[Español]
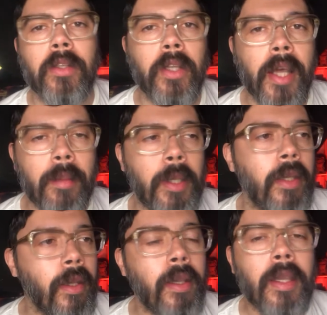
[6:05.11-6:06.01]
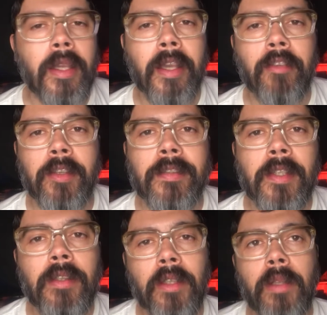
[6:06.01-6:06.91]
donarme en
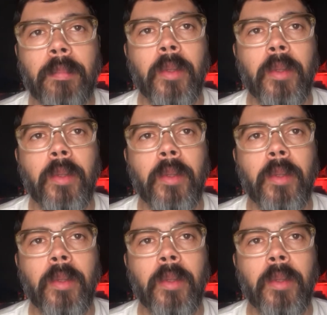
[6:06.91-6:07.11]
cafecito,